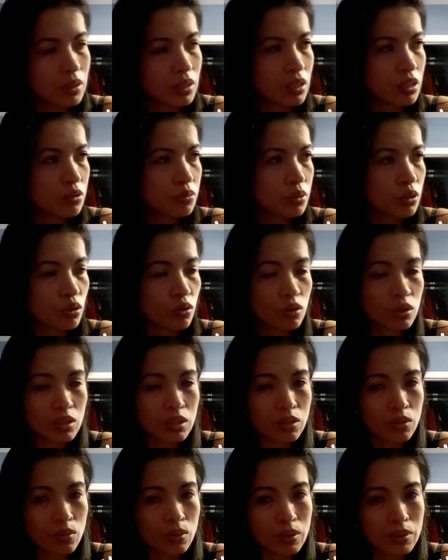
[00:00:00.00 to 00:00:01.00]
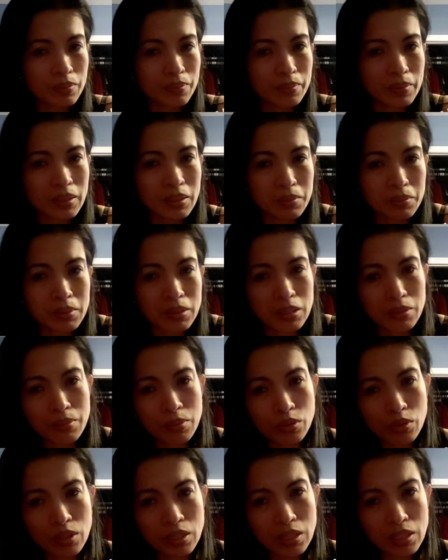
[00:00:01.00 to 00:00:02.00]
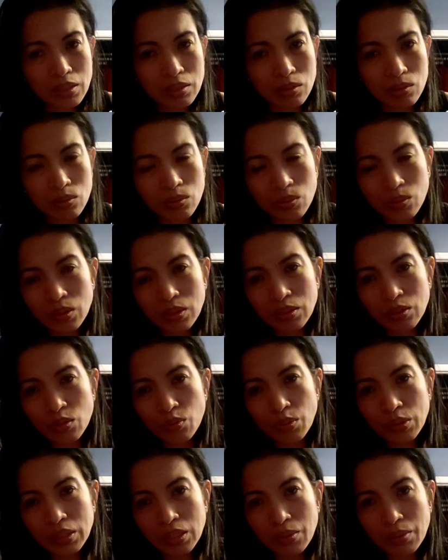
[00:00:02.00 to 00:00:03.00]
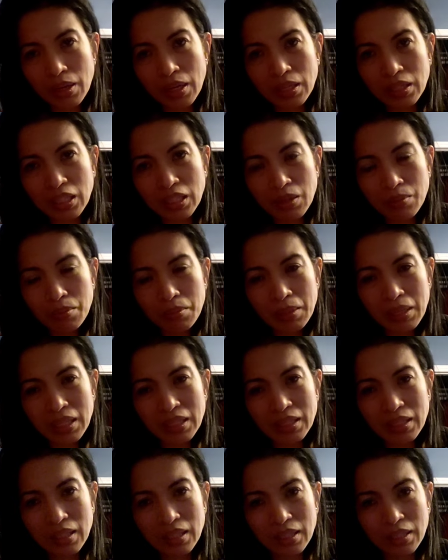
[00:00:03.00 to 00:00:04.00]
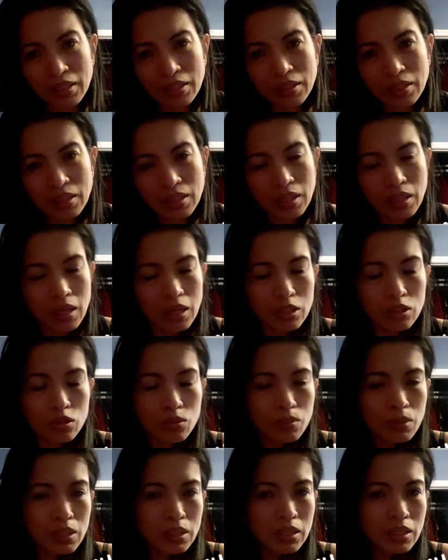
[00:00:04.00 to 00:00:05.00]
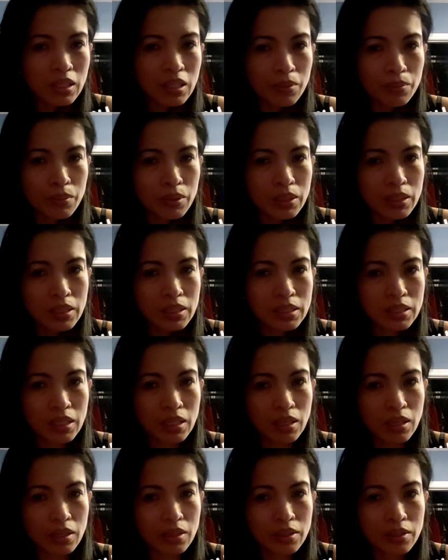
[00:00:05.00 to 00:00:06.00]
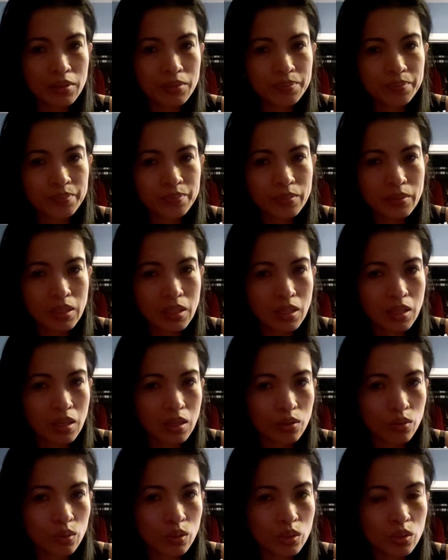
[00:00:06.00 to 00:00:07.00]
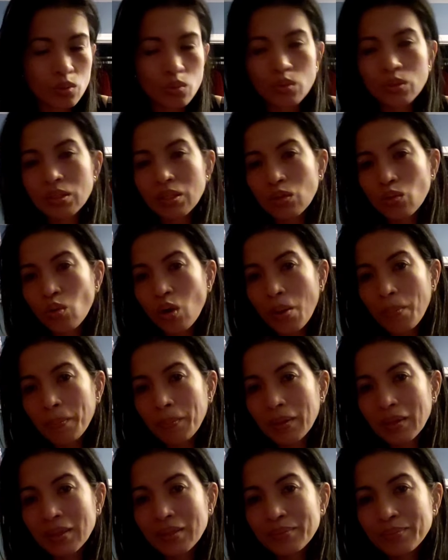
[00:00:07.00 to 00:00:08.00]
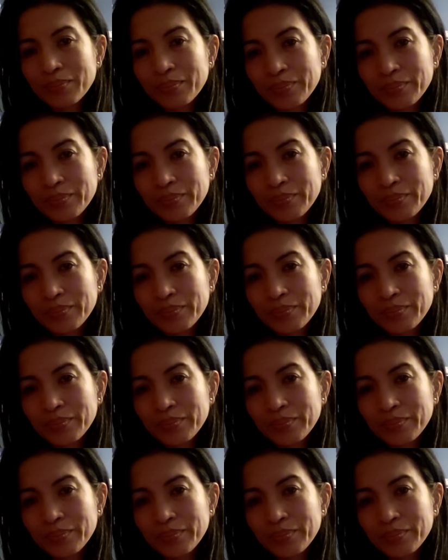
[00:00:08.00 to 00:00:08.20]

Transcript: hindi ko vitamin C maura na itong kuhan ang iba tayo lain ka balita yung balita nga birthday sa nagsuon ng guwapa